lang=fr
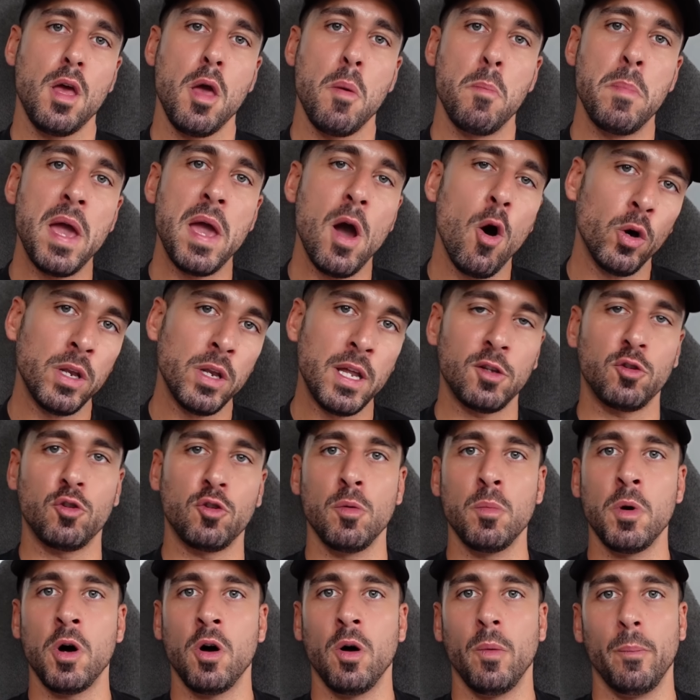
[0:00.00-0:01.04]
Mais
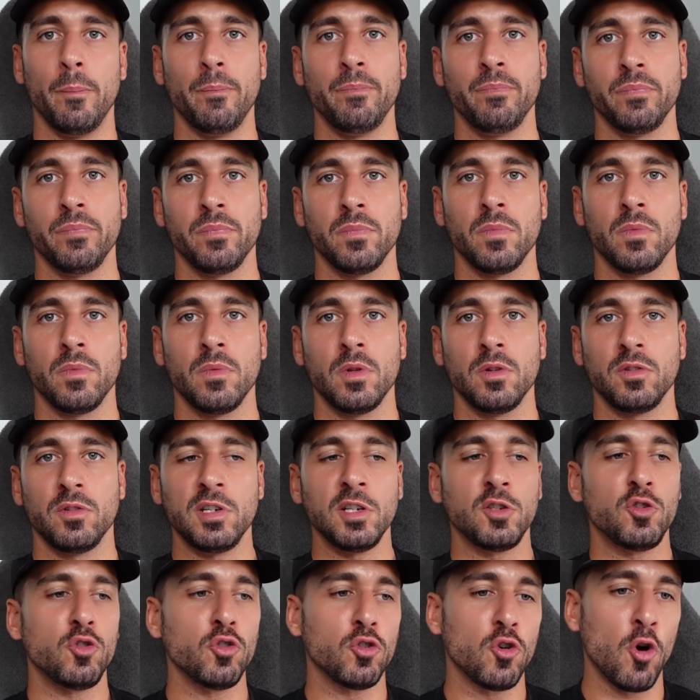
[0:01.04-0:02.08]
honnêtement,
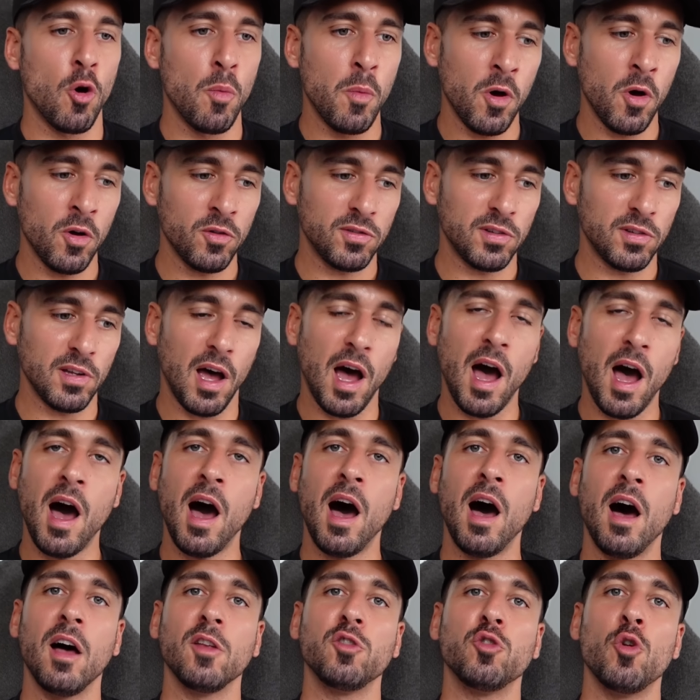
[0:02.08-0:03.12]
si tu commences
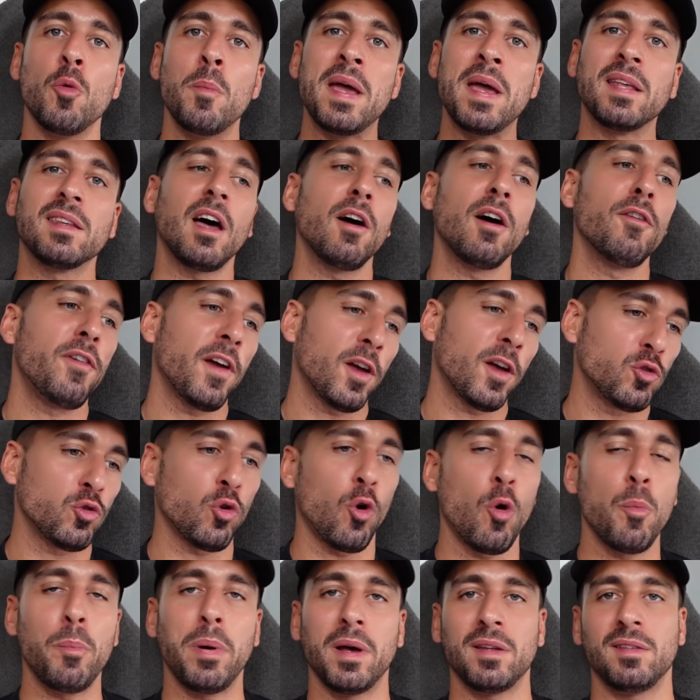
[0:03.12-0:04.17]
à te mettre à faire du
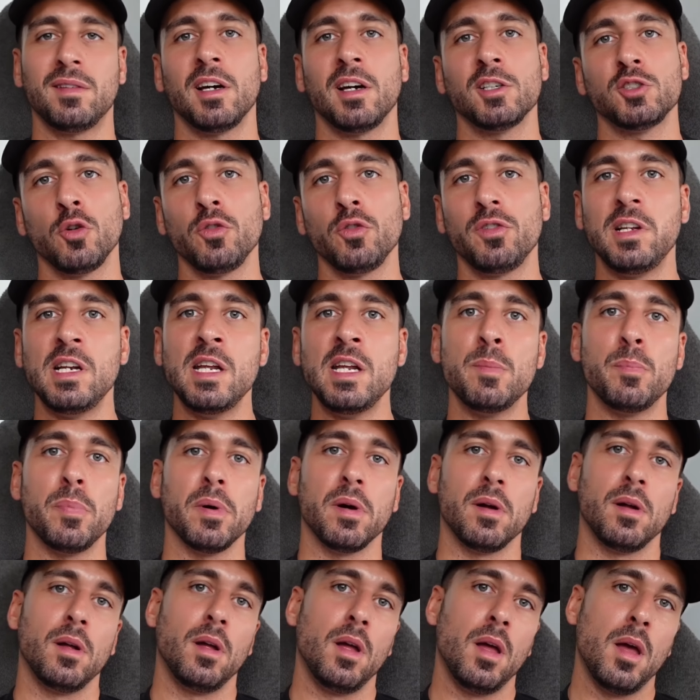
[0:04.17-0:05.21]
repassage en slip
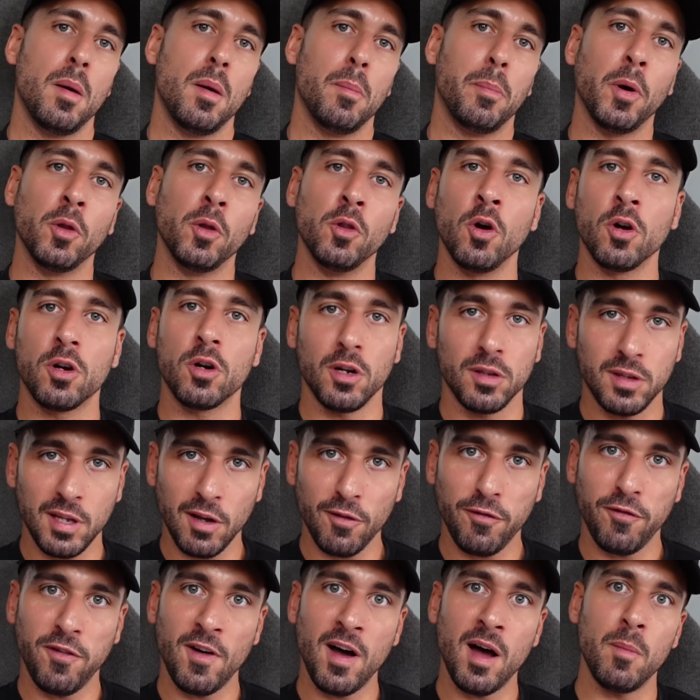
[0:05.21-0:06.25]
pendant que ta
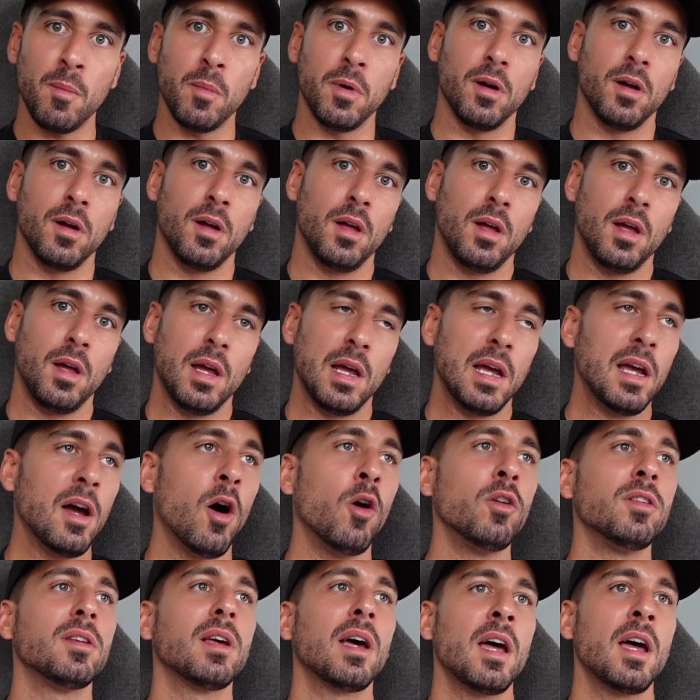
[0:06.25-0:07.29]
femme est
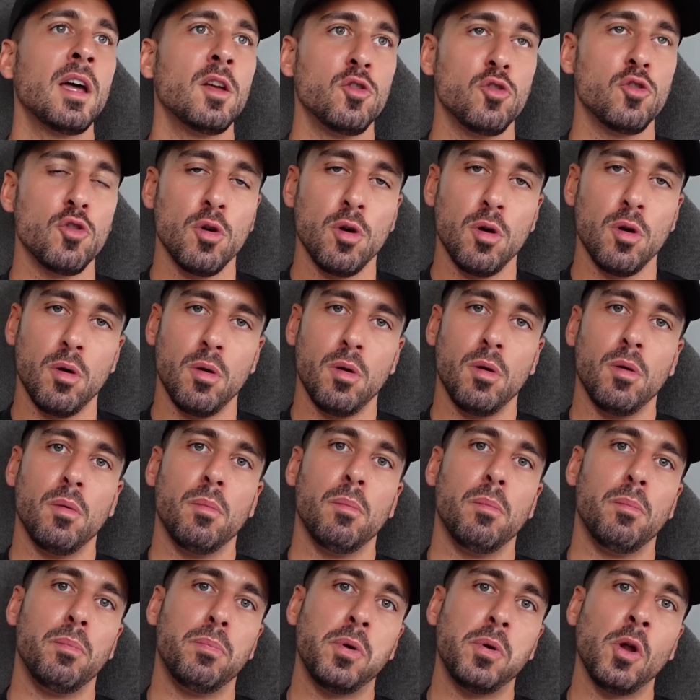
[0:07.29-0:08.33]
en train de
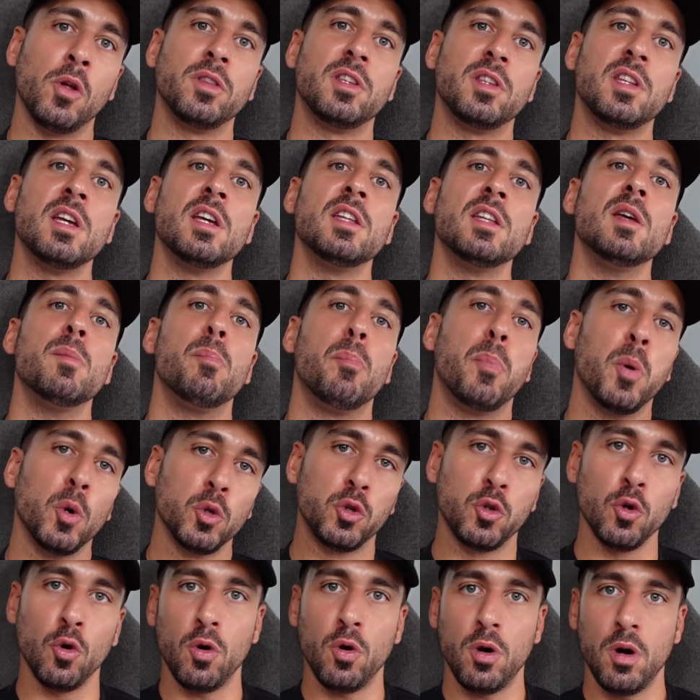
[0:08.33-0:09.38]
planter des
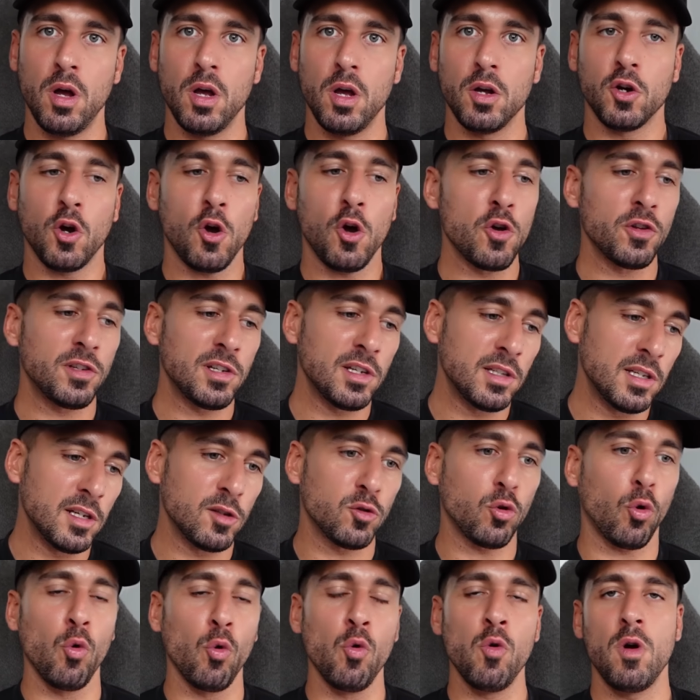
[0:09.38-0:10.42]
poteaux, creuser des
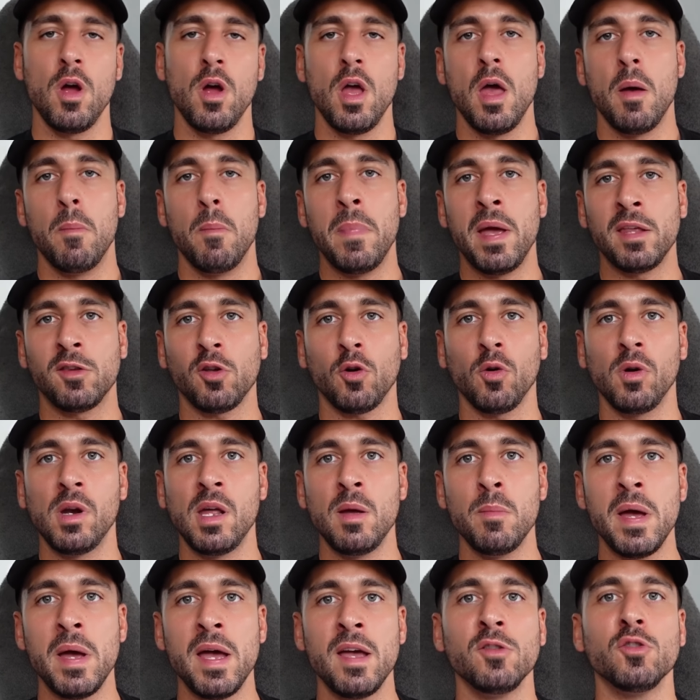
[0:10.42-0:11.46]
trous, mettre les
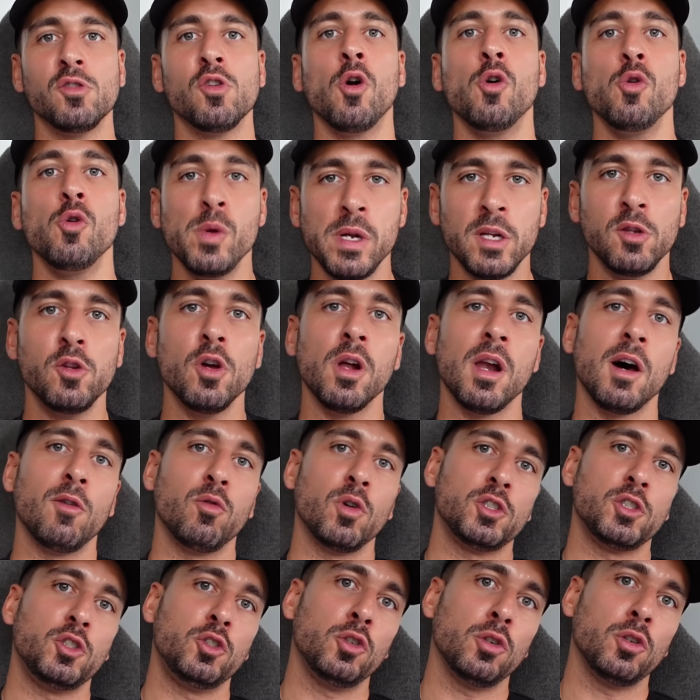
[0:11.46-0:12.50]
mains dans l'huile de la
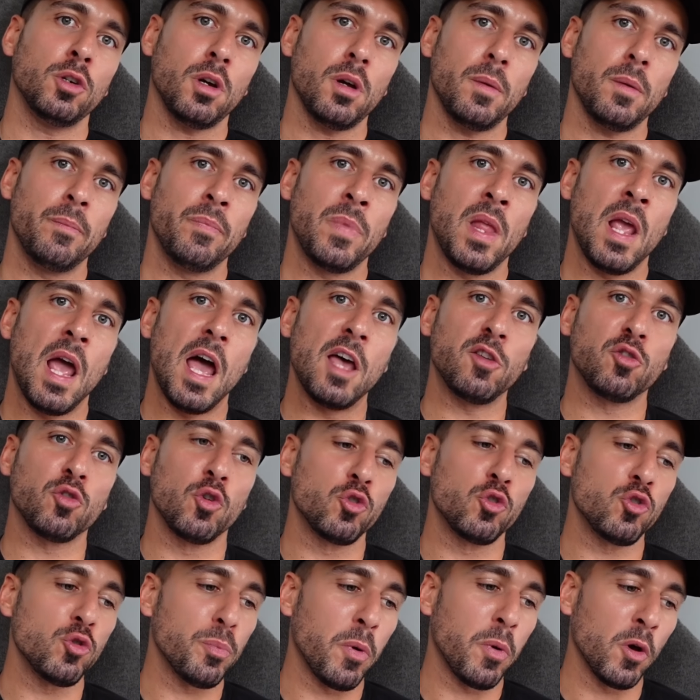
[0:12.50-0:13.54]
voiture, est-ce que
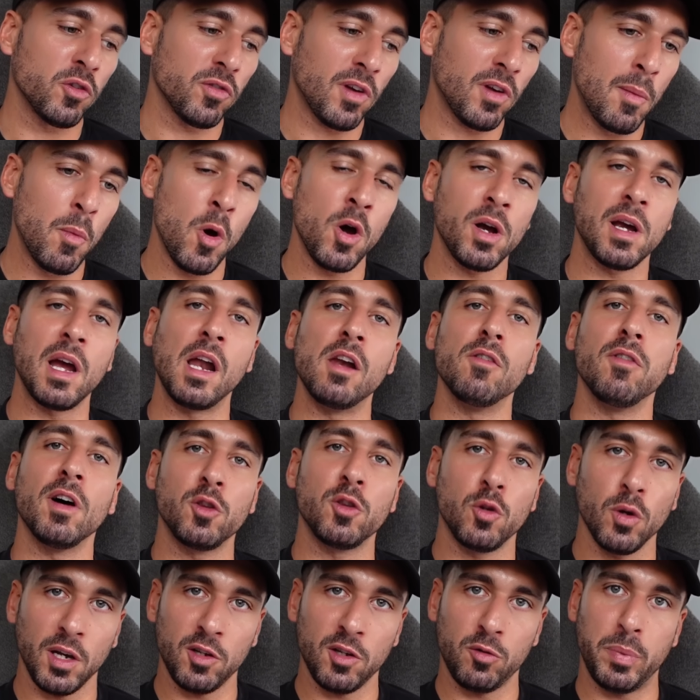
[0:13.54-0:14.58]
tu penses vraiment qu'elle va
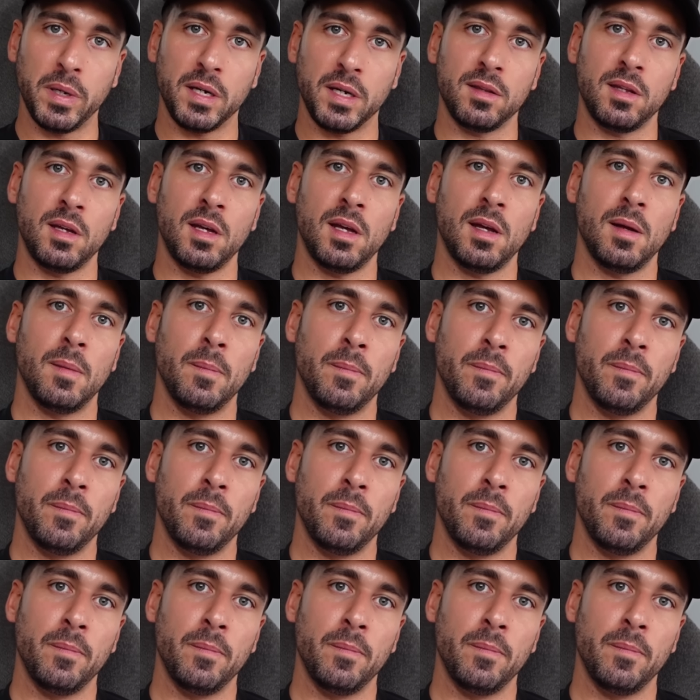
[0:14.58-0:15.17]
te respecter